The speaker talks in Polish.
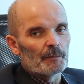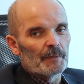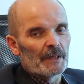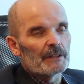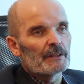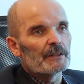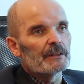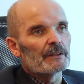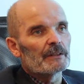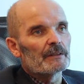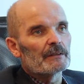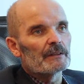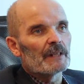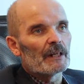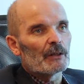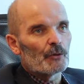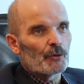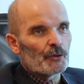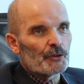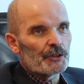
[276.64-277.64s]
pętli
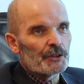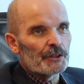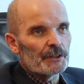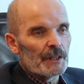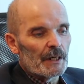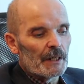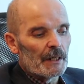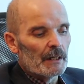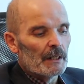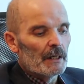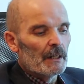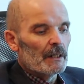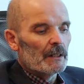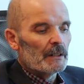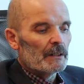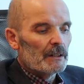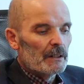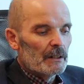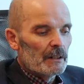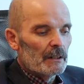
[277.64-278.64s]
na Górczynie
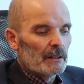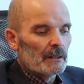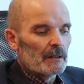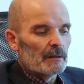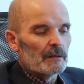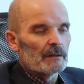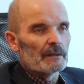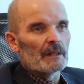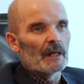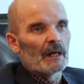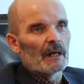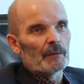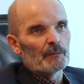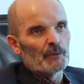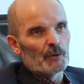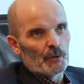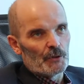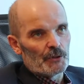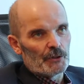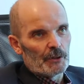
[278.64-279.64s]
i na
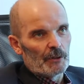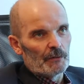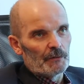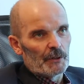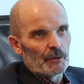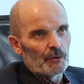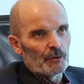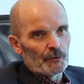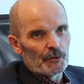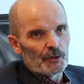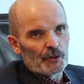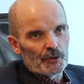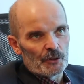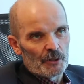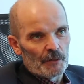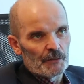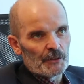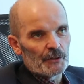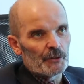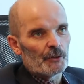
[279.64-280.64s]
Miłostowie również
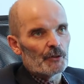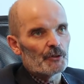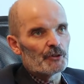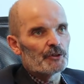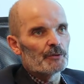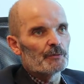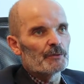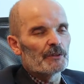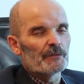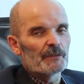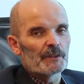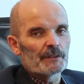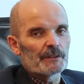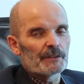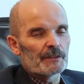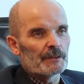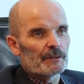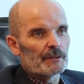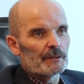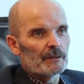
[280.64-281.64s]
na wysokości mniej
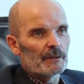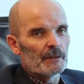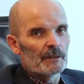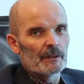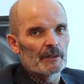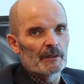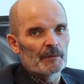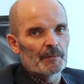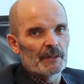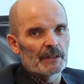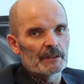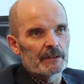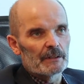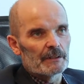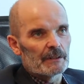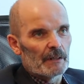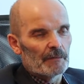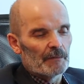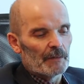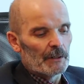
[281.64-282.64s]
więcej y, pętli
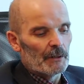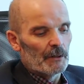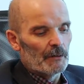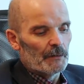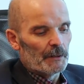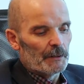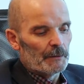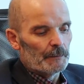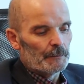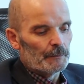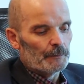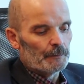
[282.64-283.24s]
tramwajowej.